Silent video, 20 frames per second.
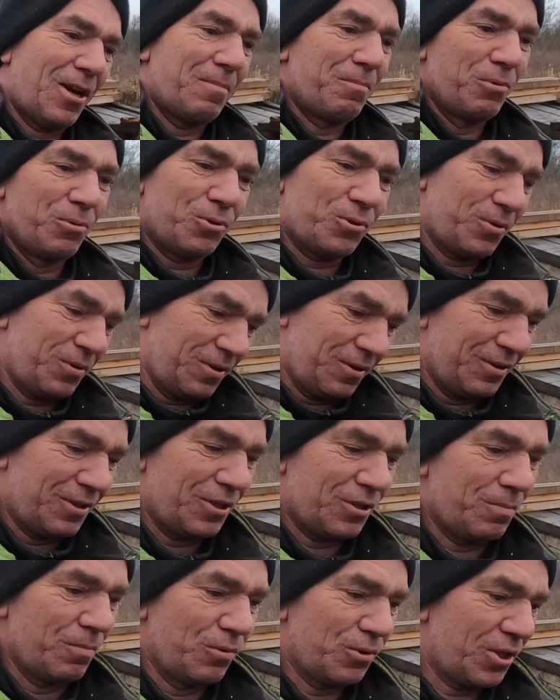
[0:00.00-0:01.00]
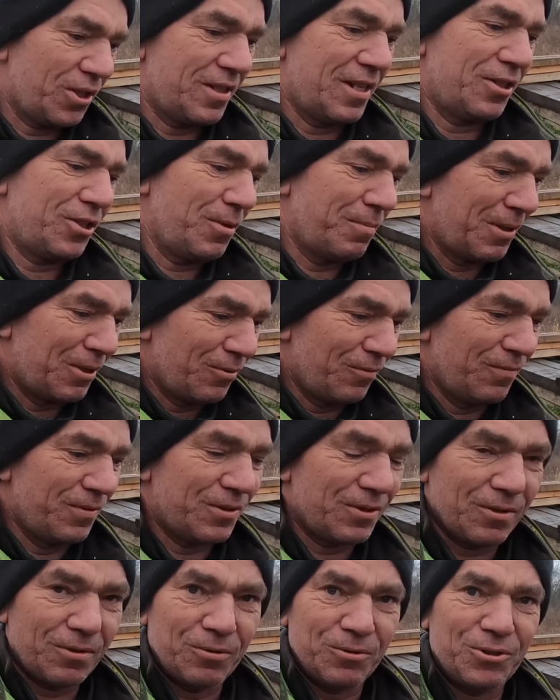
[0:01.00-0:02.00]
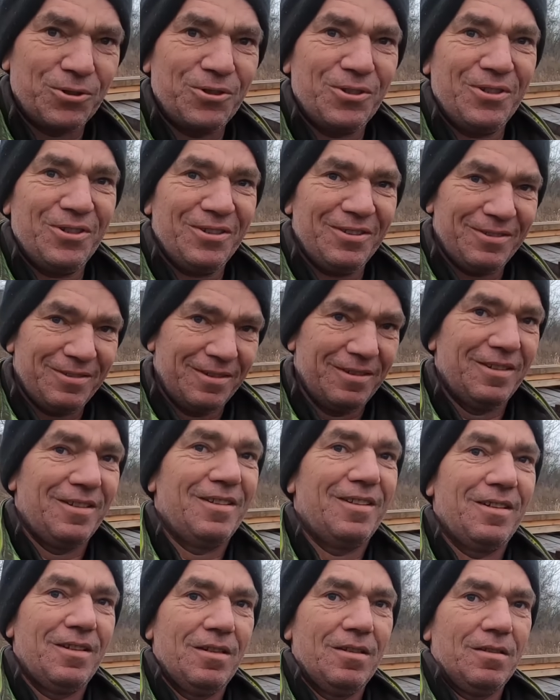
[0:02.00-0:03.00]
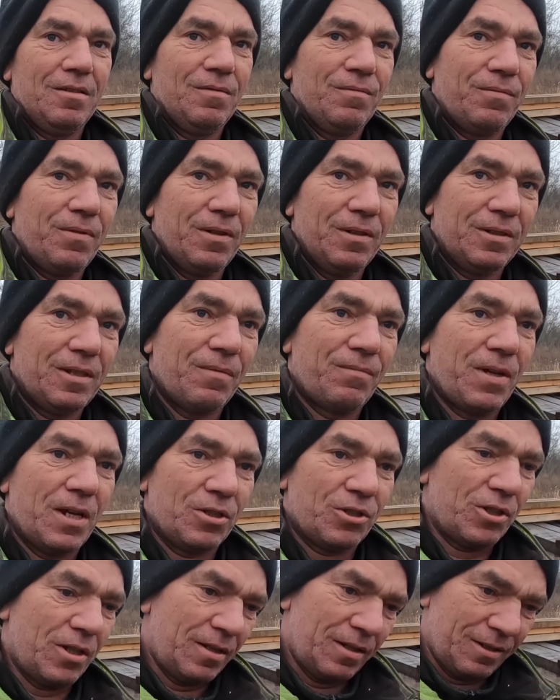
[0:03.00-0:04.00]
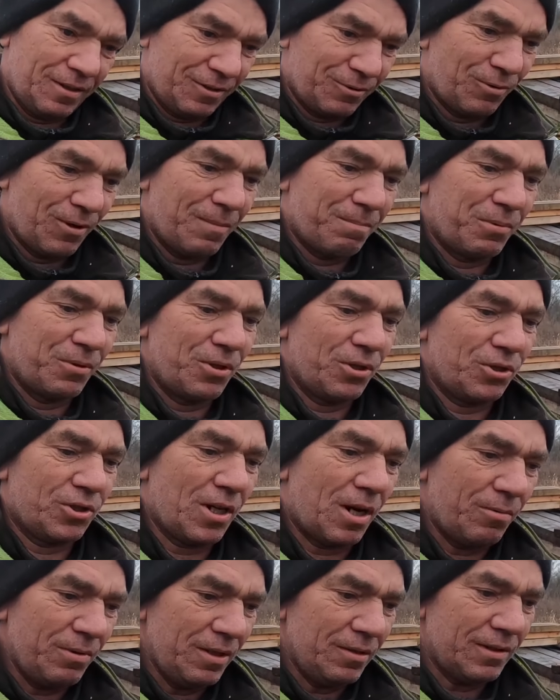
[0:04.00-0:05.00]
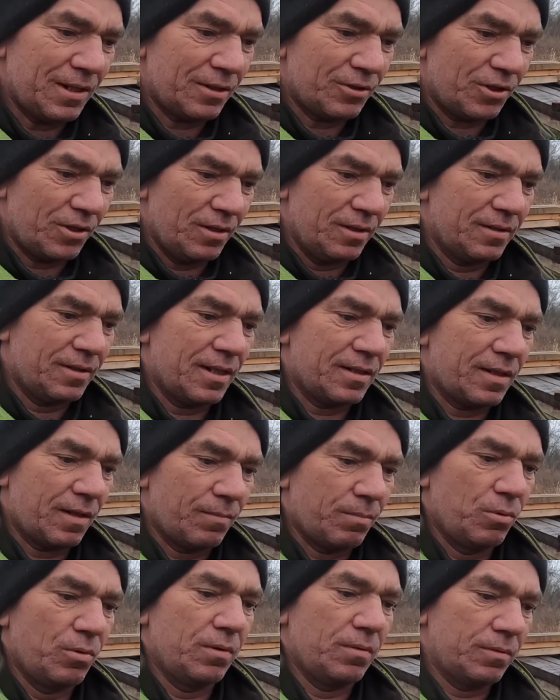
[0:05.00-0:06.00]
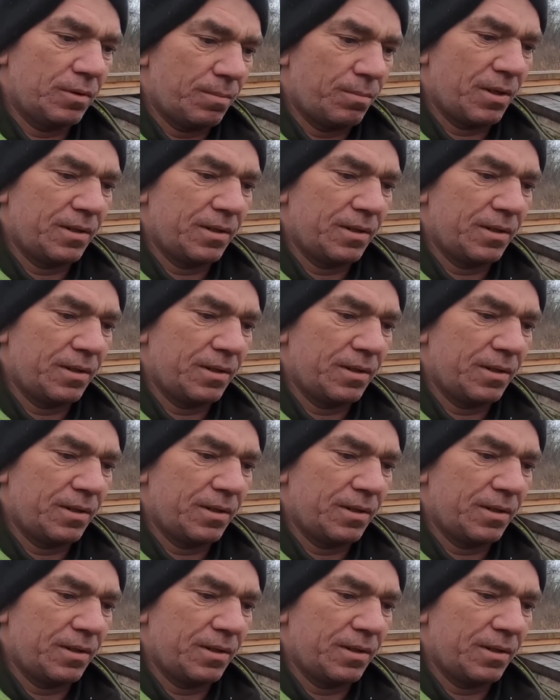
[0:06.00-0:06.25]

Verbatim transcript: Trebusz y, też był 16 metrów wysokości, te wieże, które podjeżdżały. No także zestaw był, to